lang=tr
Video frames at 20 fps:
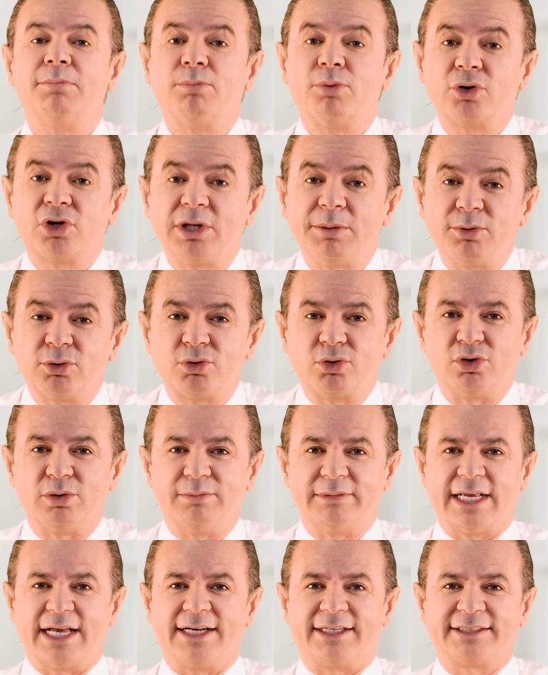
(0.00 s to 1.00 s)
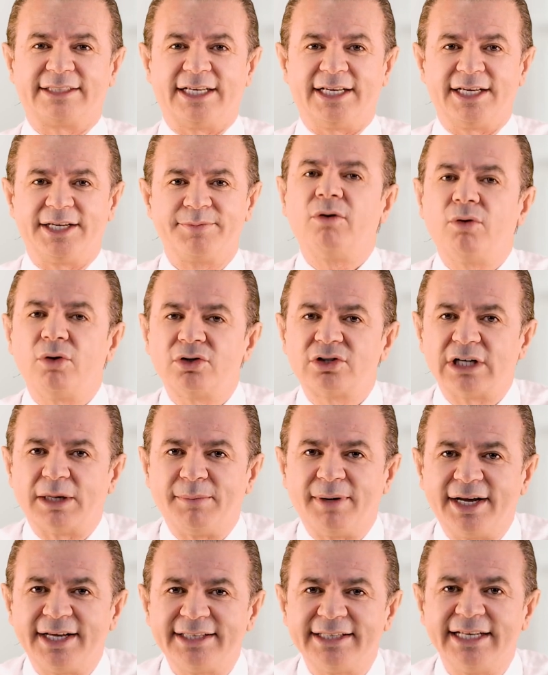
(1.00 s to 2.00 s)
Bu gibi durumlarda o
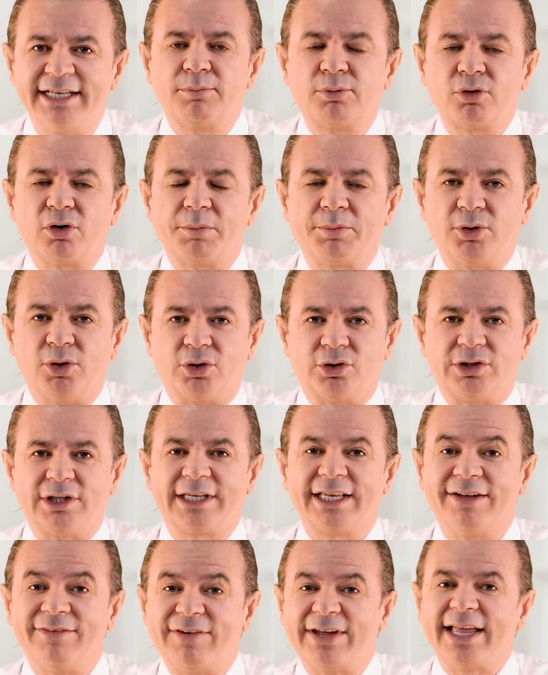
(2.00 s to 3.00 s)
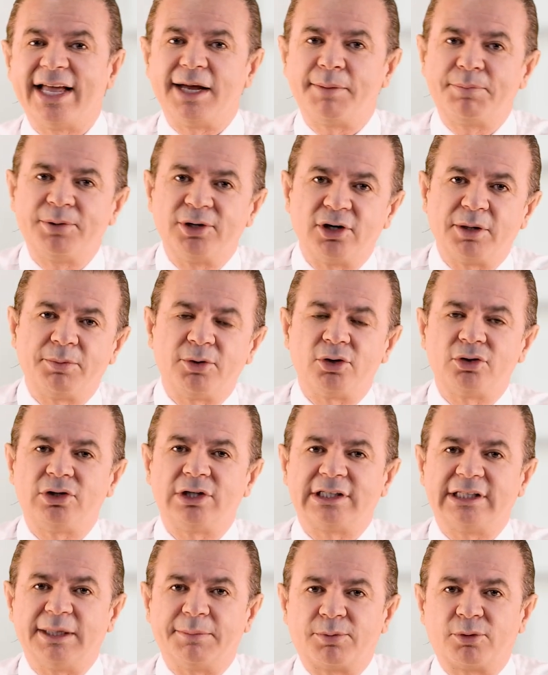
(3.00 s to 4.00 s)
zaman probiyotik veya
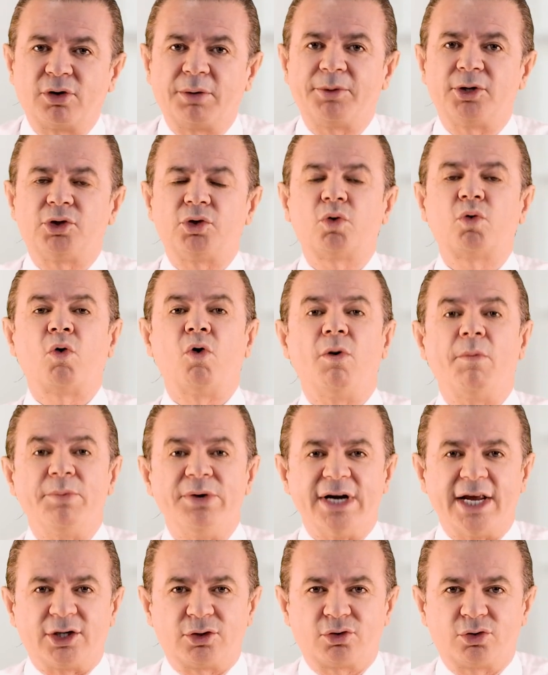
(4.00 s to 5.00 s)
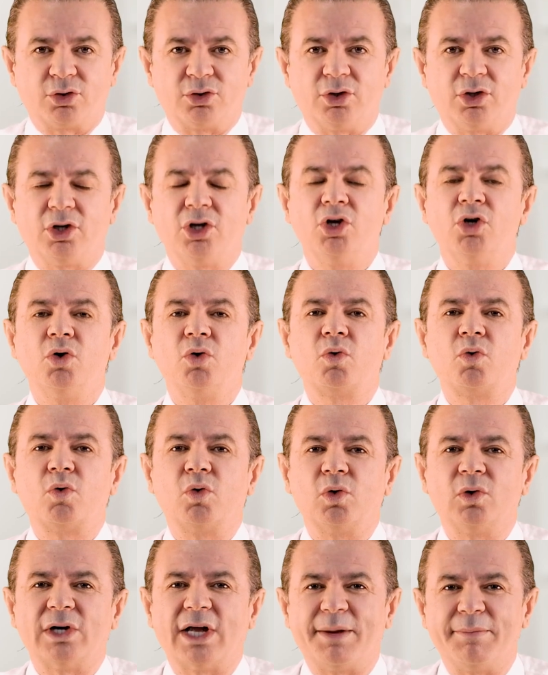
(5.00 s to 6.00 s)
prebiyotikle probiyotik kombinasyonu
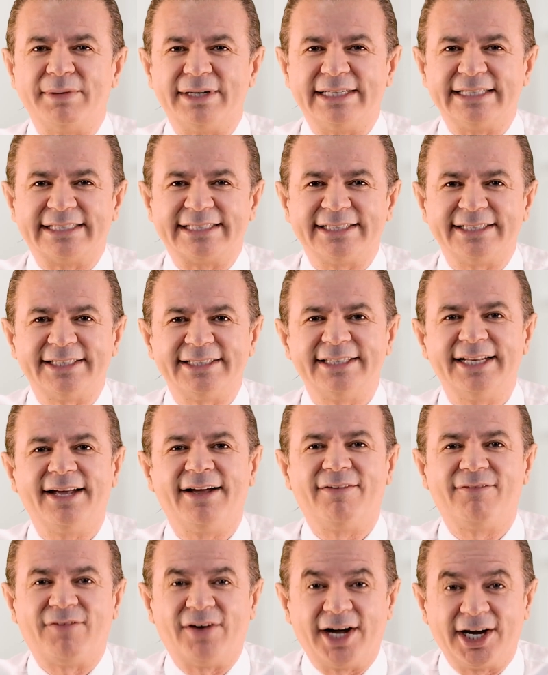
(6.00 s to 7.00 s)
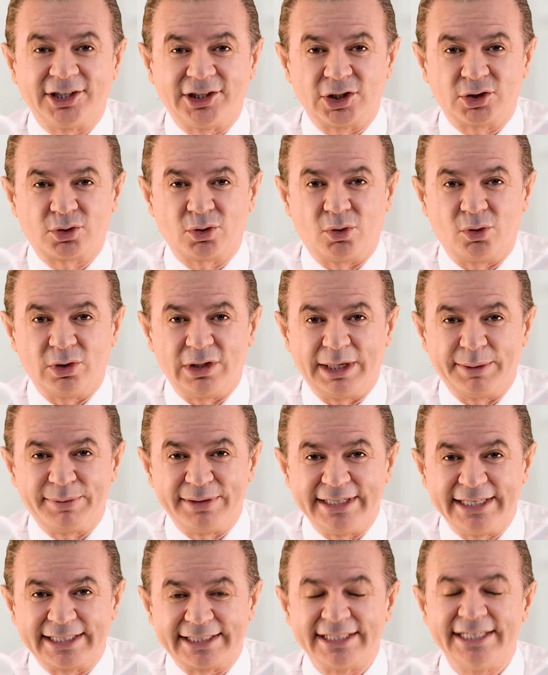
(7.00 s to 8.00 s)
kullanmanızın faydası
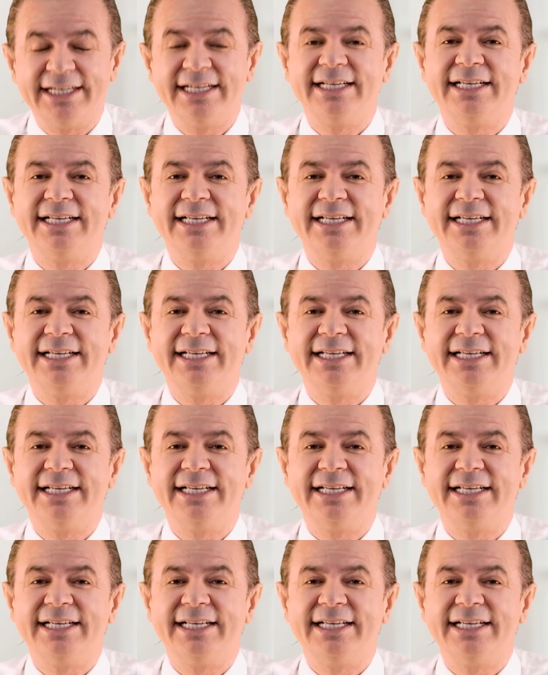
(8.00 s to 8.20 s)
olabilir.